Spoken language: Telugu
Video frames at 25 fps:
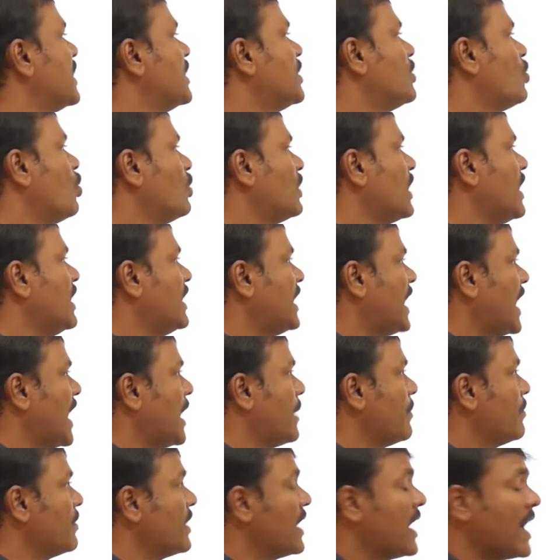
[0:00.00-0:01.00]
ద టోటల్
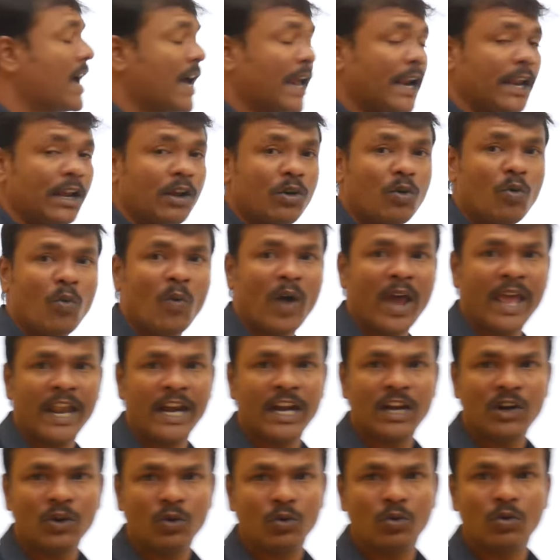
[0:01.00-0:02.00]
టైం
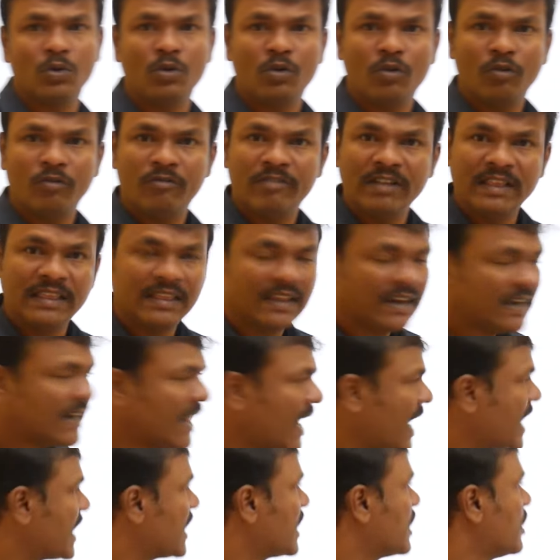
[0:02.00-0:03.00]
రిక్వైర్డ్ టు ఫిల్ ద
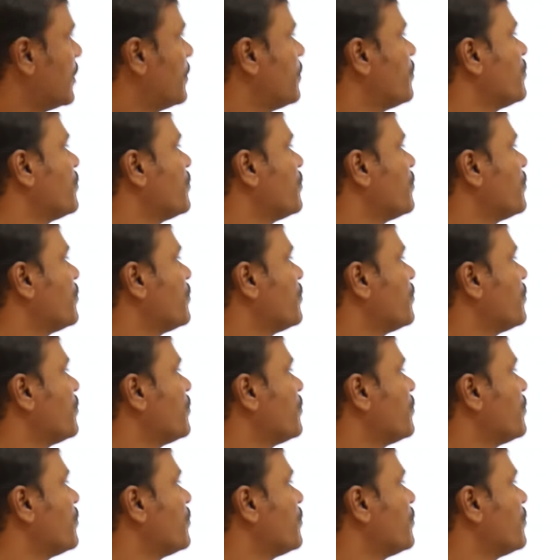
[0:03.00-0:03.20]
ట్యాంక్